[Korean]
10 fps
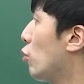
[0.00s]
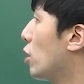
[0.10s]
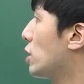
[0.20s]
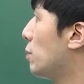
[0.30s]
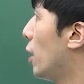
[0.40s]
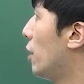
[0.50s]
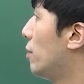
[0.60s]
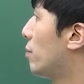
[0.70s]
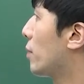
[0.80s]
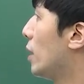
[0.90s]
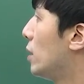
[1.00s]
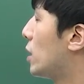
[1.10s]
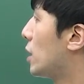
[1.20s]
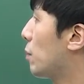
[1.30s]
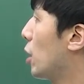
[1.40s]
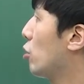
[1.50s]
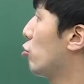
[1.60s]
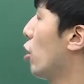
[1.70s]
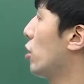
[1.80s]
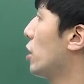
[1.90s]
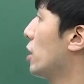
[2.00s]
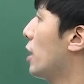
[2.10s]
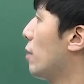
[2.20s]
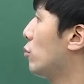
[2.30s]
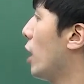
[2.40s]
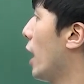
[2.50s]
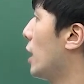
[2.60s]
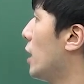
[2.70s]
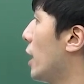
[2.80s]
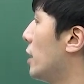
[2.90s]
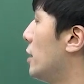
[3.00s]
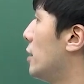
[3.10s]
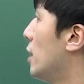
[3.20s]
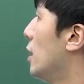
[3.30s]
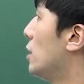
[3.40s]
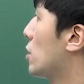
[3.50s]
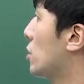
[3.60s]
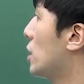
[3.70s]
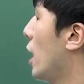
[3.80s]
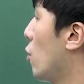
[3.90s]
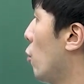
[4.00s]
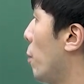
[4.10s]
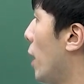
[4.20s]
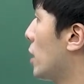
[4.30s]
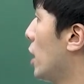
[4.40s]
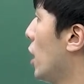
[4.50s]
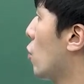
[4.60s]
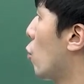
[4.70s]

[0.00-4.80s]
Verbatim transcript: 주어지면 등비 수열이기 때문에 a에는 첫째 항 곱하기